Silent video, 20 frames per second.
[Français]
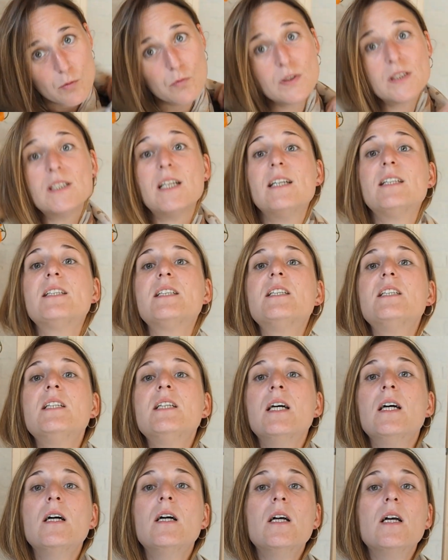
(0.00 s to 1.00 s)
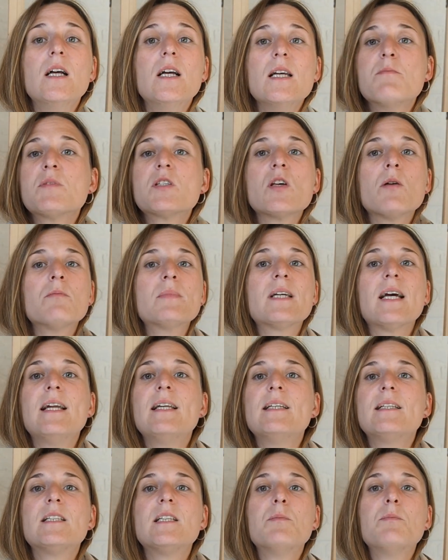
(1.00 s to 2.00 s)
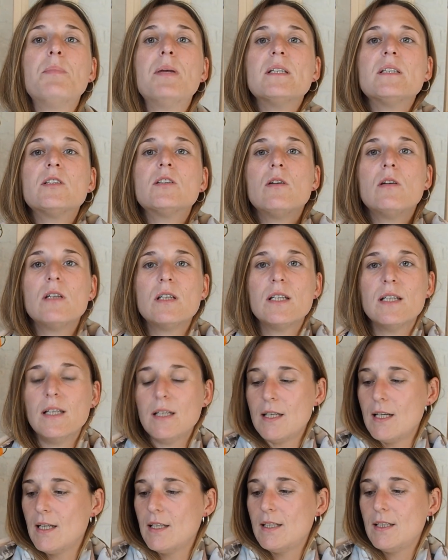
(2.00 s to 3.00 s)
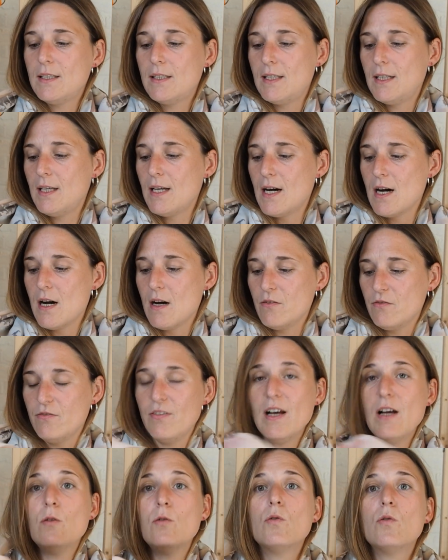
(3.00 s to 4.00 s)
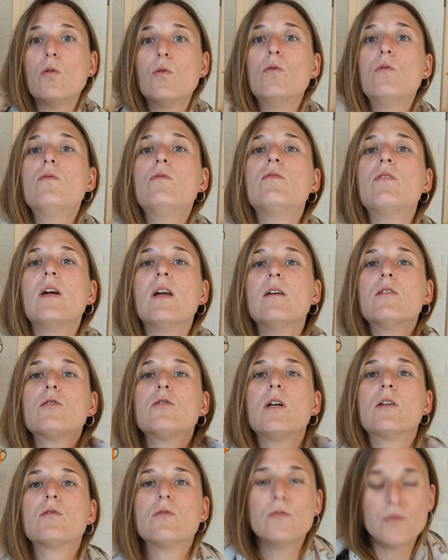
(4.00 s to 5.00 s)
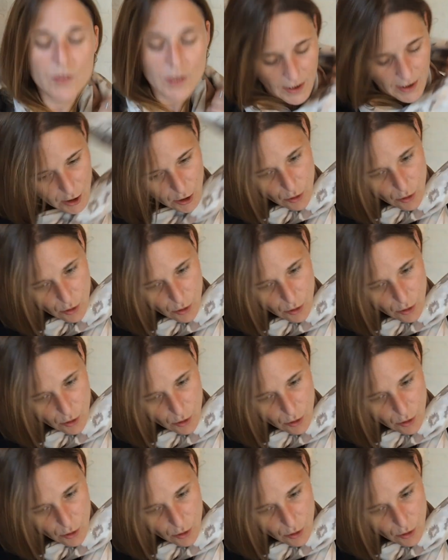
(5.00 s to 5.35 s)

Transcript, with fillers: contre celle-ci, il me semble qu'elle n'était pas soldée, elle était à 20 euros. Voilà, je la trouve très